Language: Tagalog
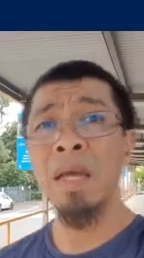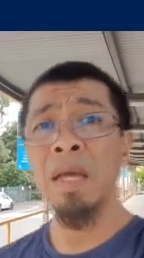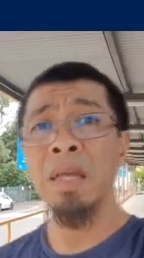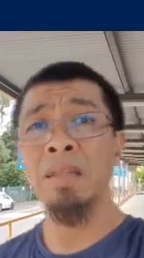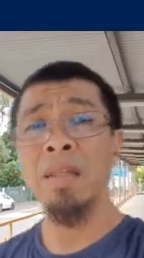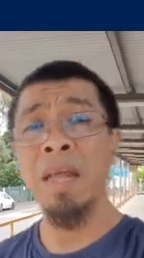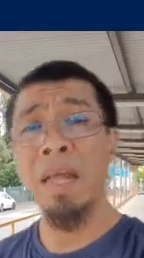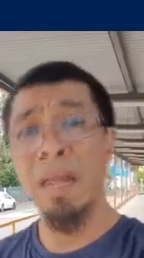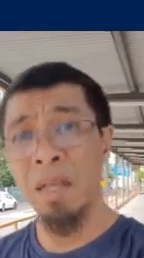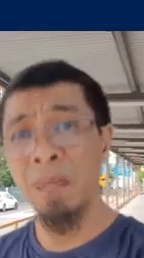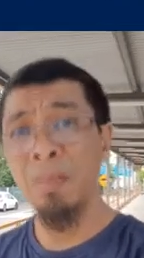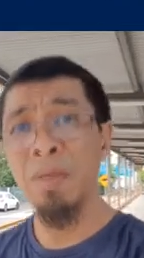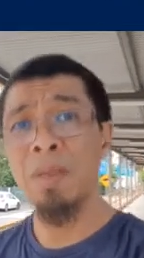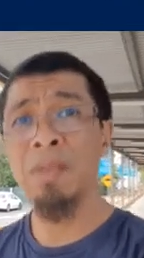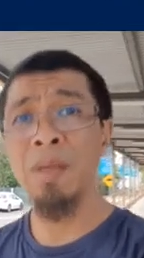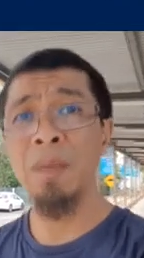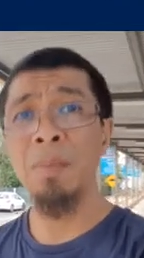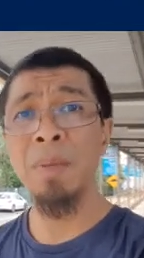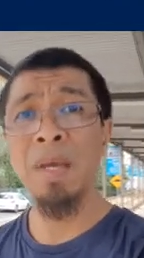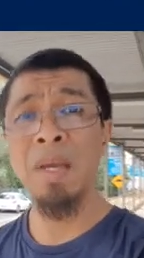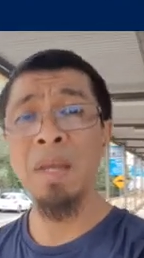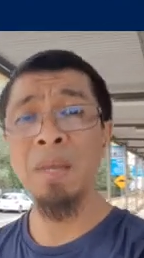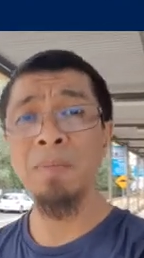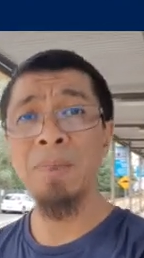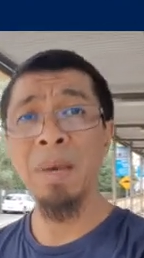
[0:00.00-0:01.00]
Dahil ibig
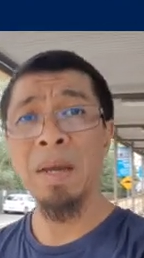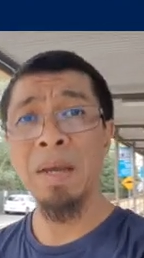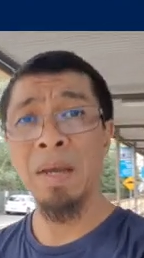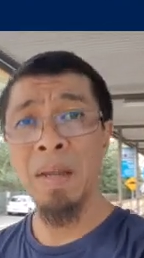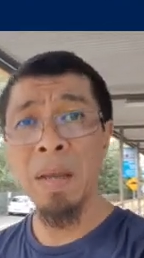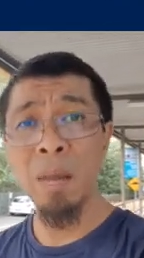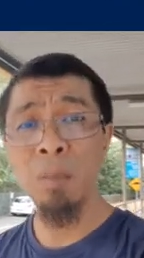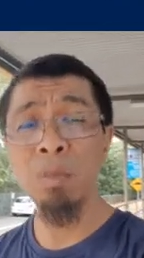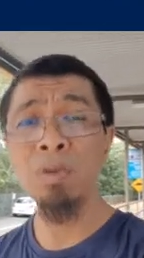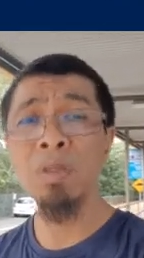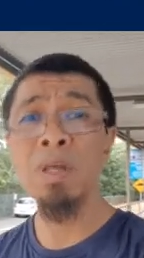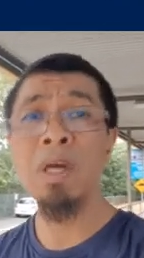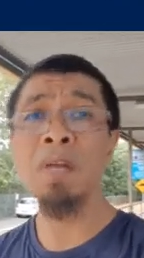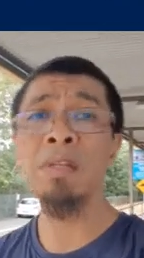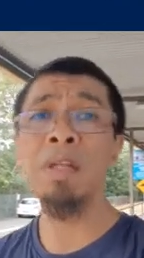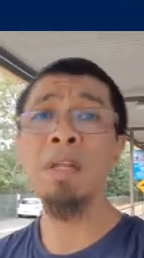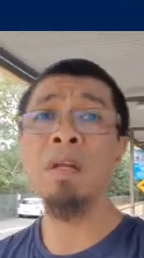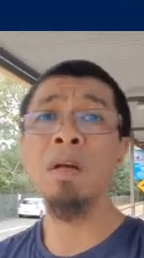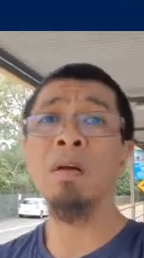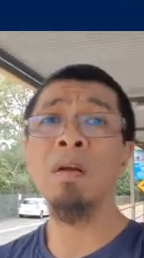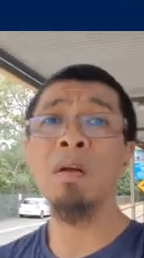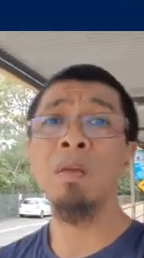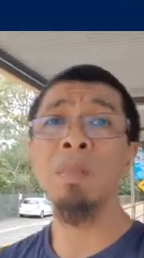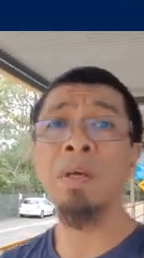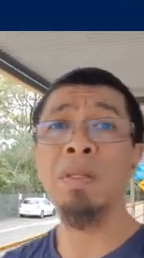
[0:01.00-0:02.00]
sabihin, pag inabot natin
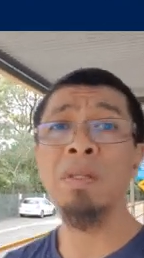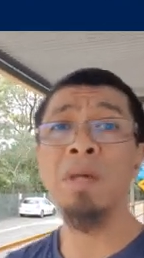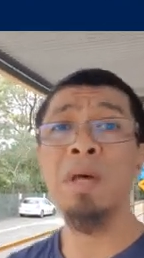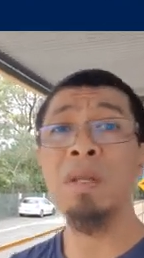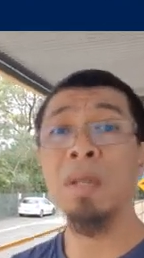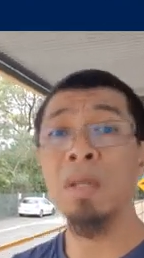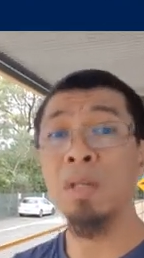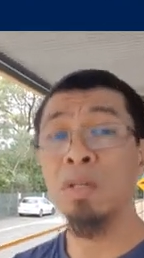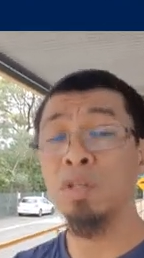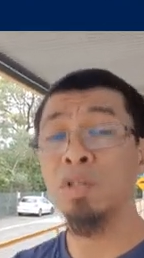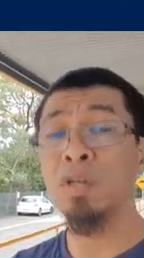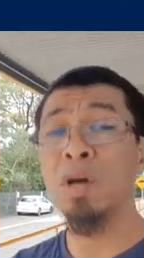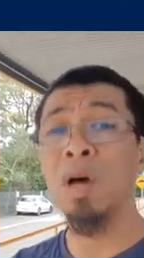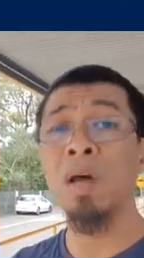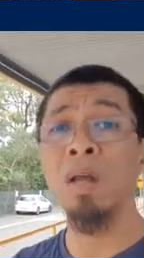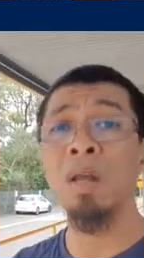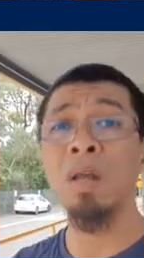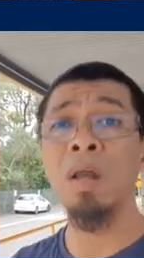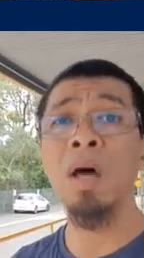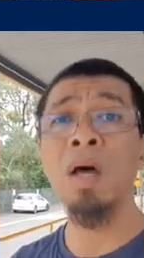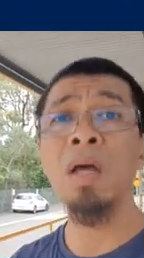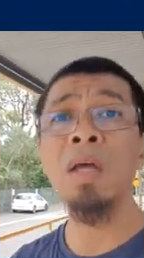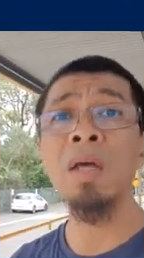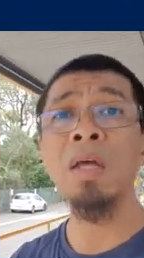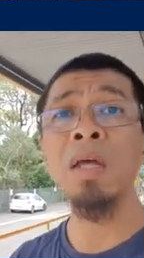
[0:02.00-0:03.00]
ang Ramadan,
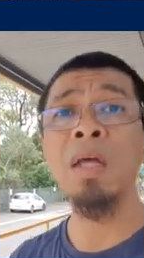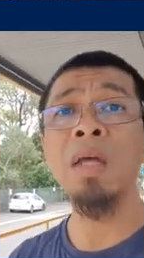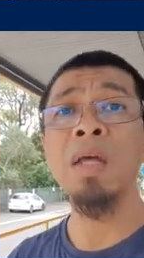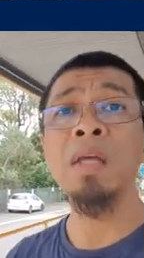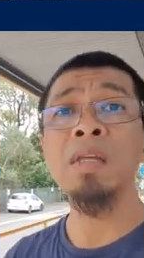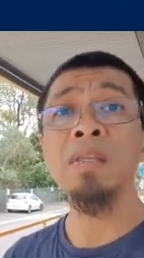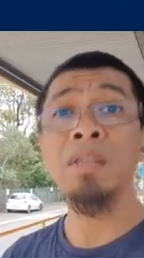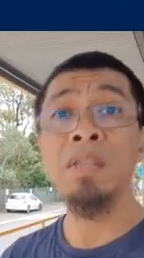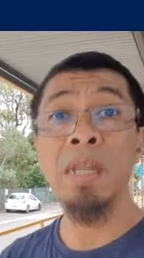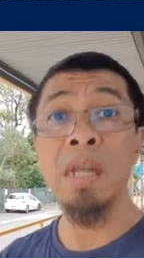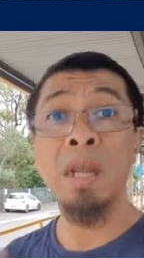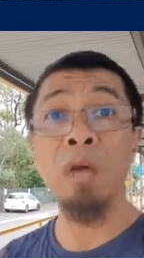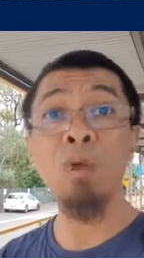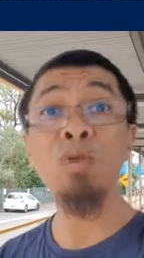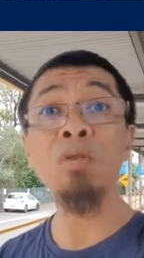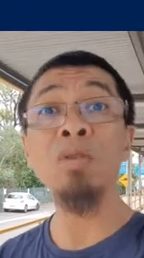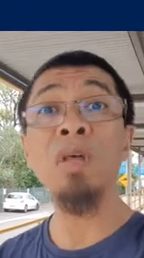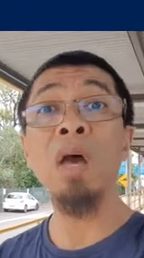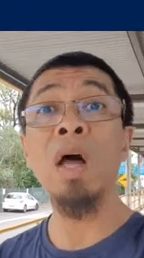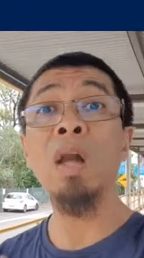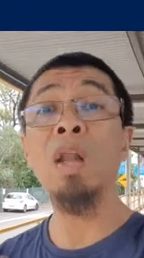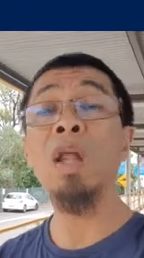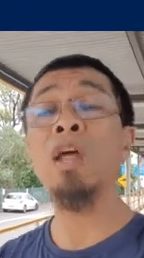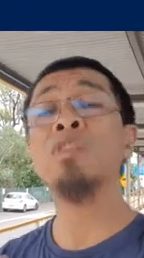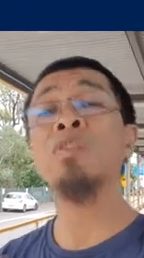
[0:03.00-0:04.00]
inshallah, sinagot
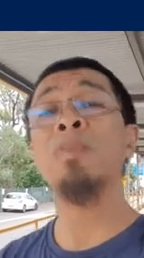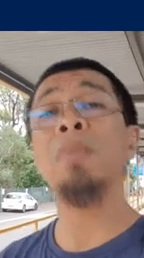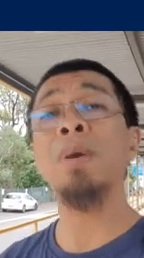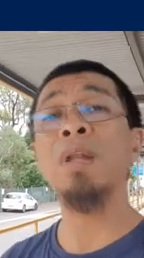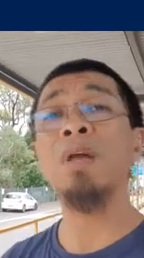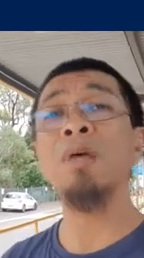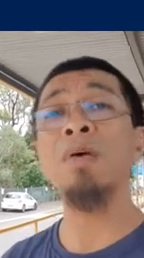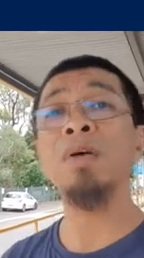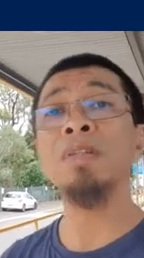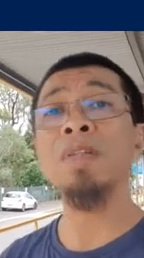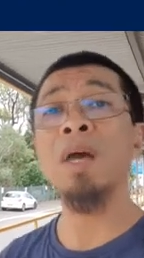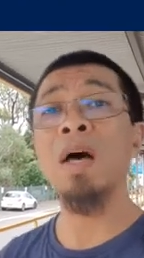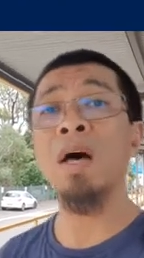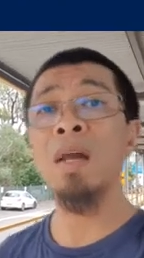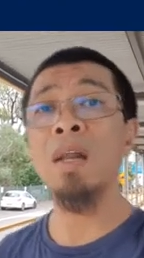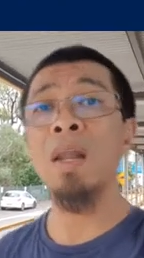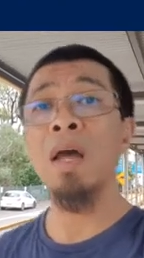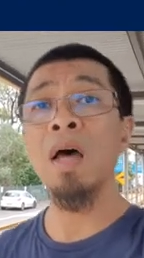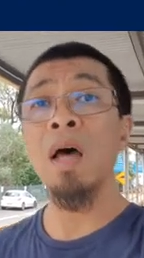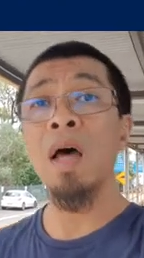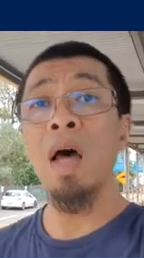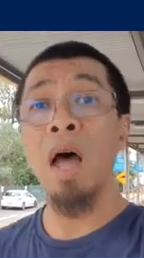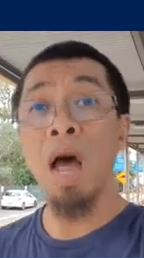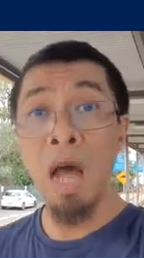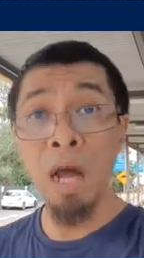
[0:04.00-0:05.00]
ng Allah subhanahu wa ta'ala
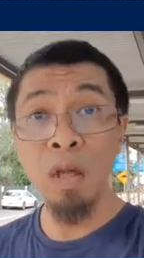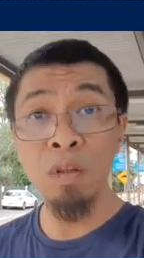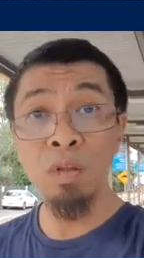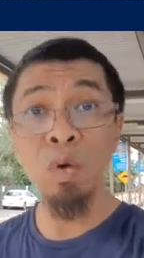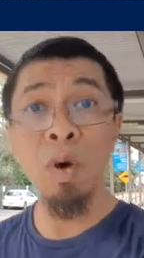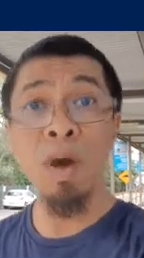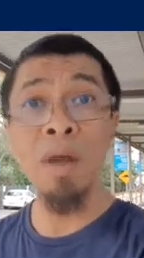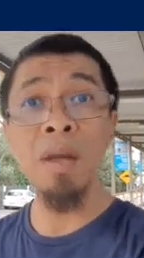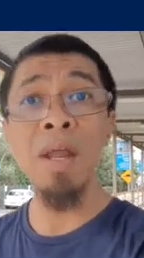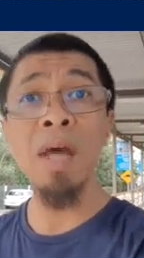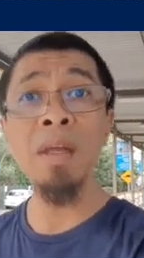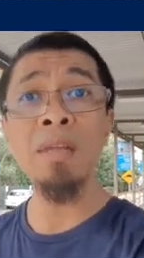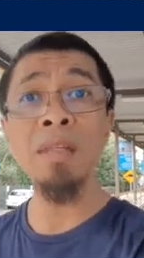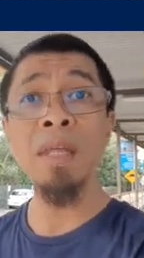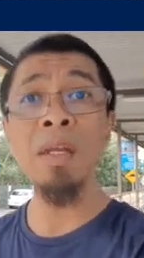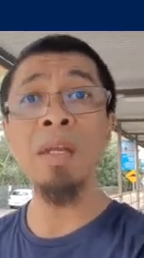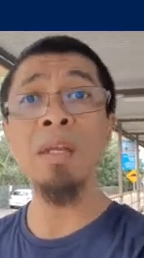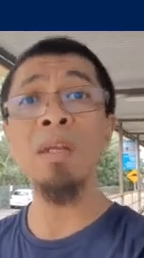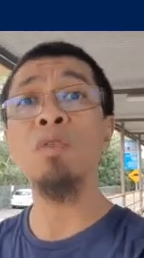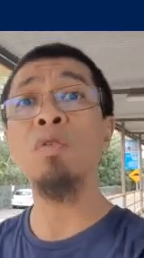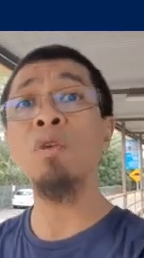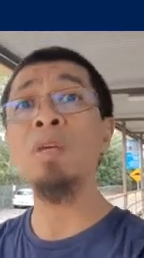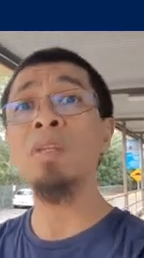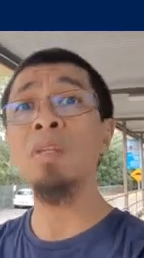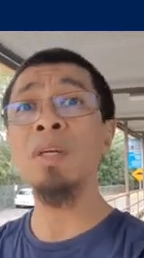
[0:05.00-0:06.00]
ang doa natin
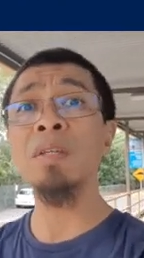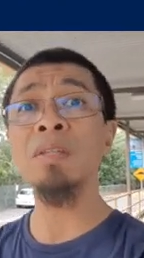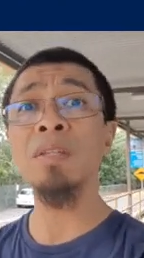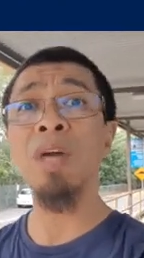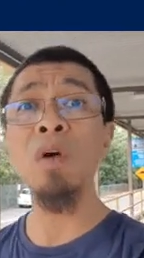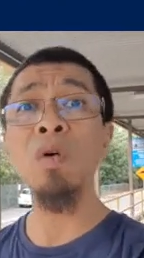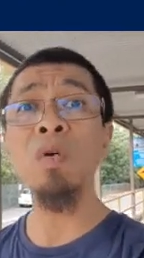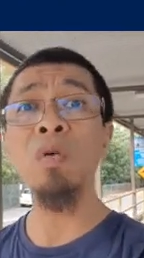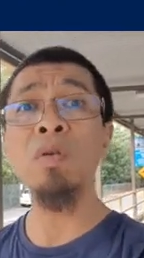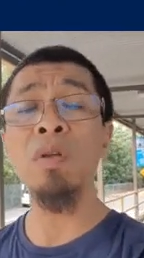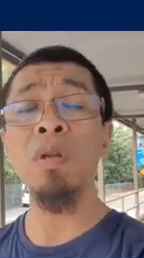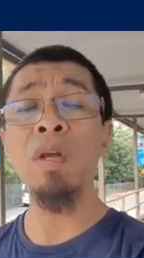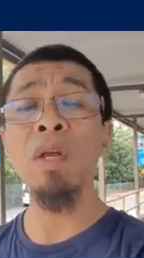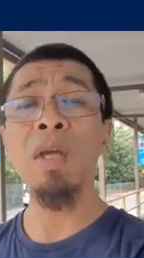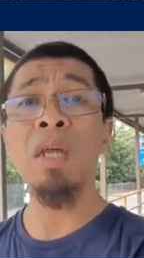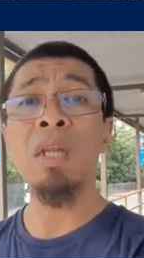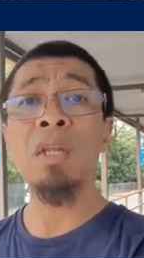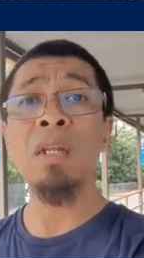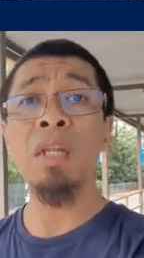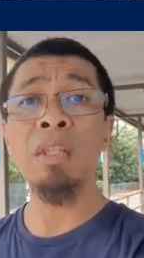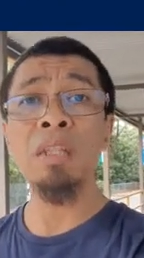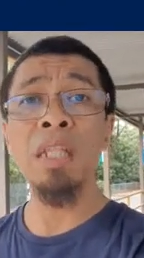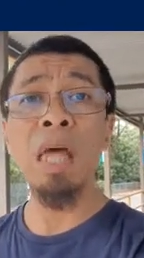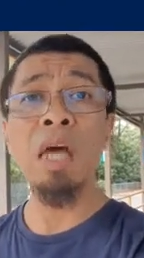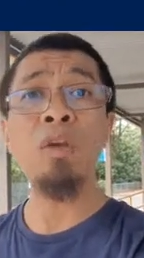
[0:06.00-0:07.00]
no isang taon
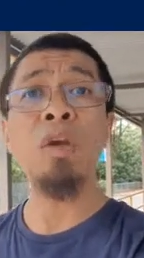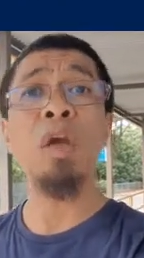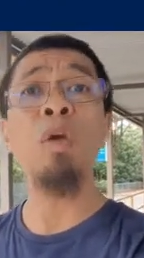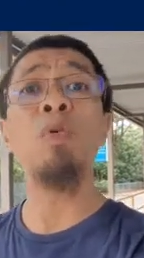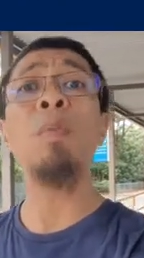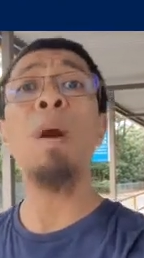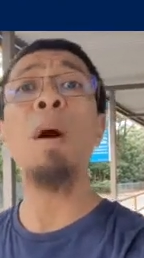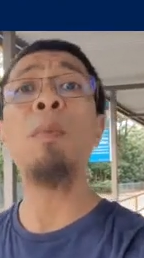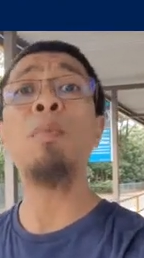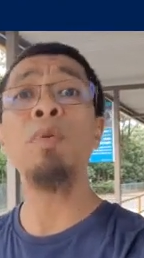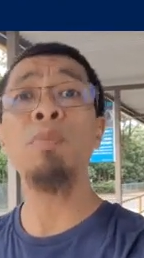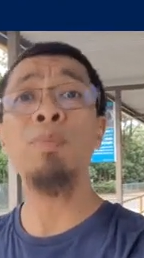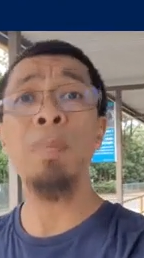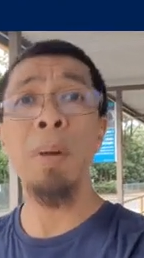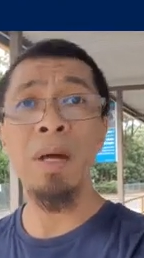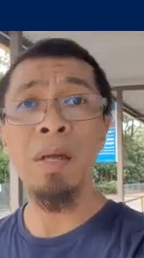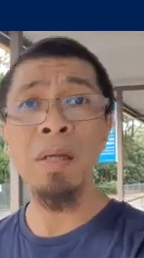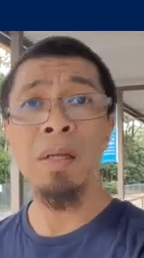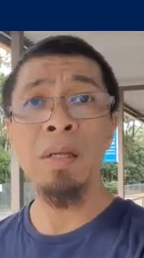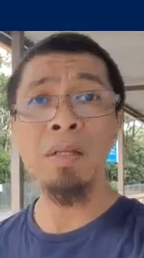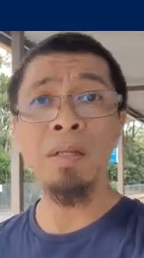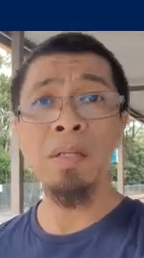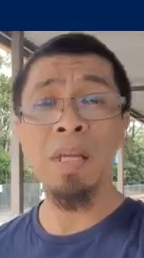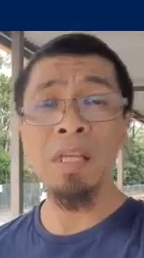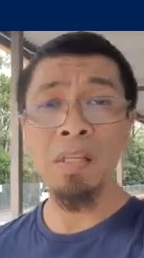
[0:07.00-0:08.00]
na tayo ay umabot pa
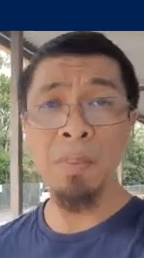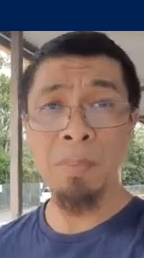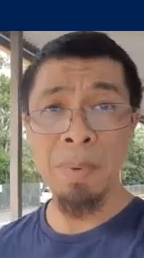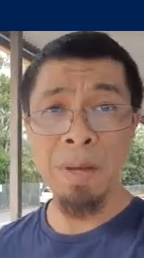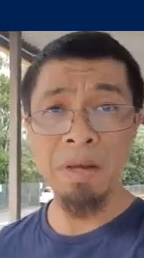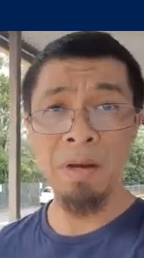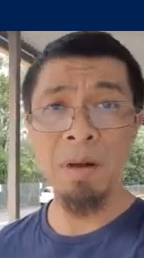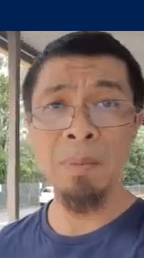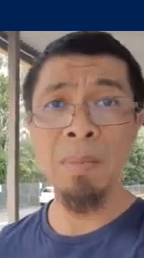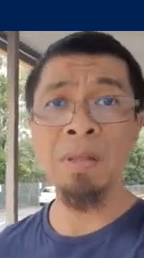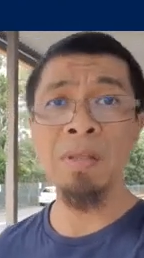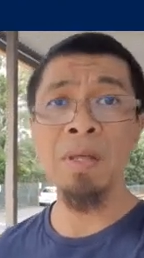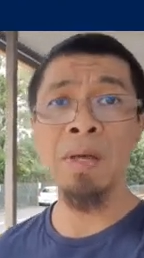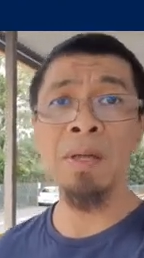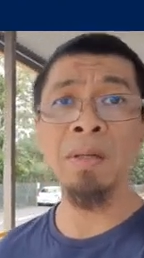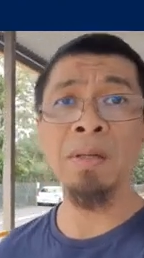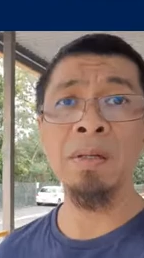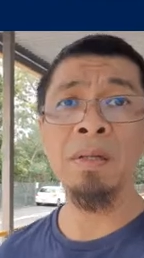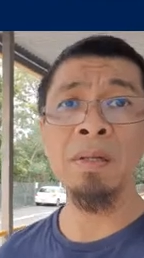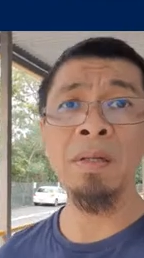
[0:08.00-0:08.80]
sa isa pang Ramadan.